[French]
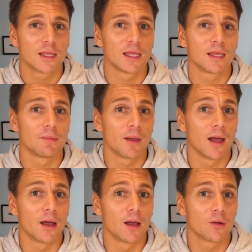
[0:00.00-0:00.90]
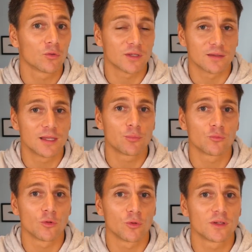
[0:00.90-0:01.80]
Il m'a contacté pour
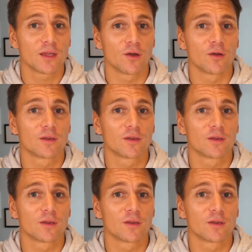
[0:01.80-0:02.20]
me demander